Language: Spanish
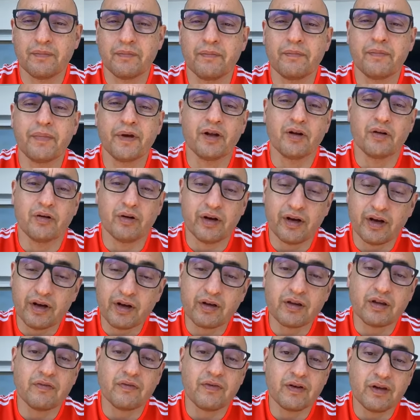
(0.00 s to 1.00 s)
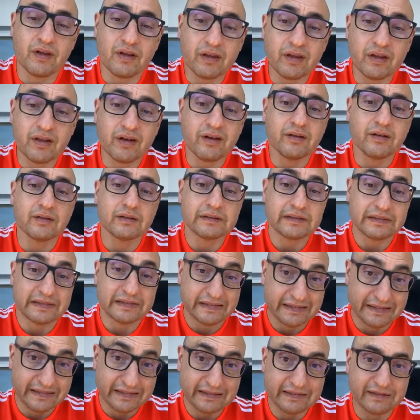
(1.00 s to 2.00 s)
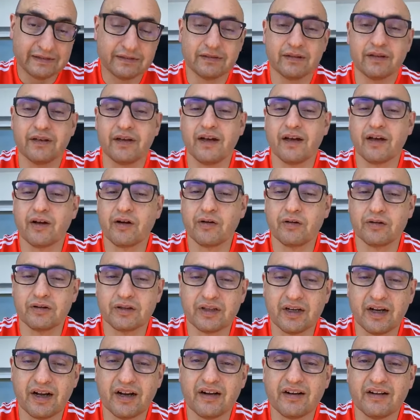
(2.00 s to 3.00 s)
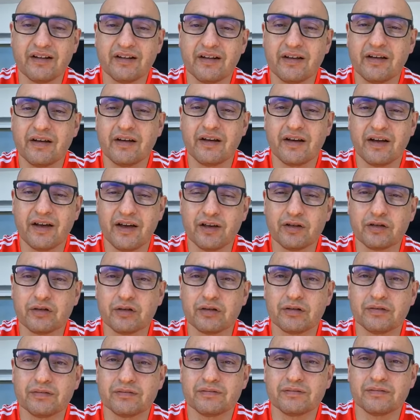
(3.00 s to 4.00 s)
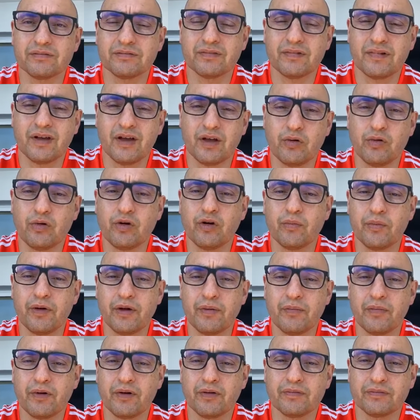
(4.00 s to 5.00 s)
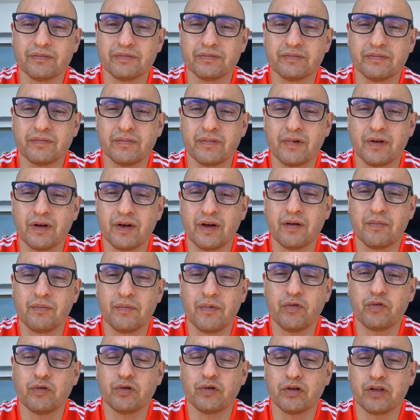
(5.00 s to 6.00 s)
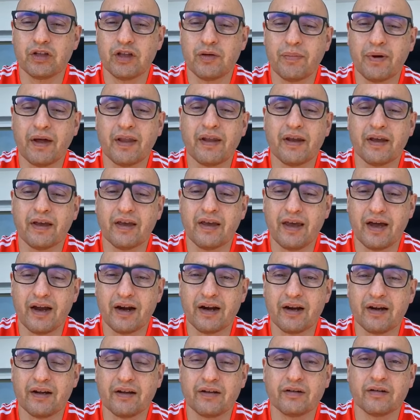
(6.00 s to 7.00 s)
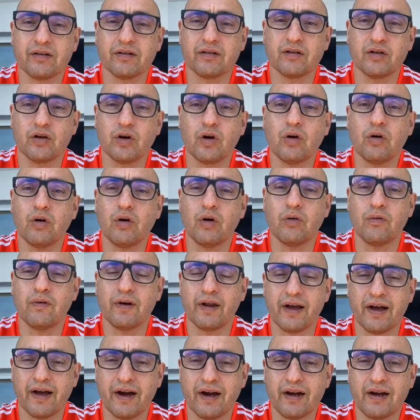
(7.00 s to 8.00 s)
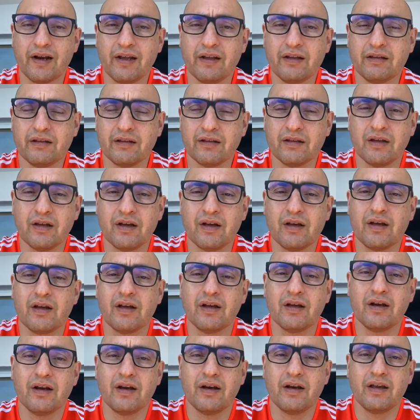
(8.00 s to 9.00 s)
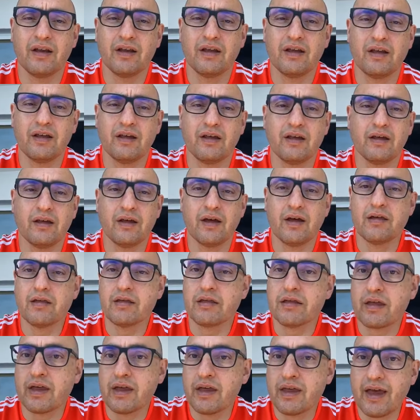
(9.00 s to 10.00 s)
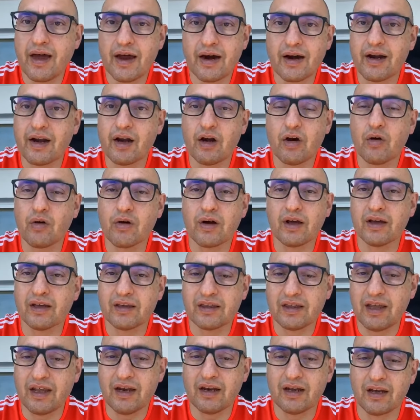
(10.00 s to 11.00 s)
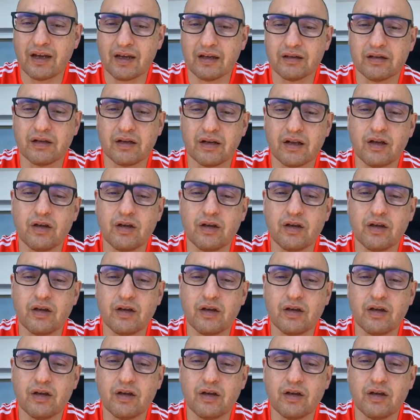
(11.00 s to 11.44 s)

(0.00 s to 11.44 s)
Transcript: Pero es difícil encontrar eso en uno mismo. Mi función de padre es guiarles, no obligarle ni enseñarles lo que tienen que hacer.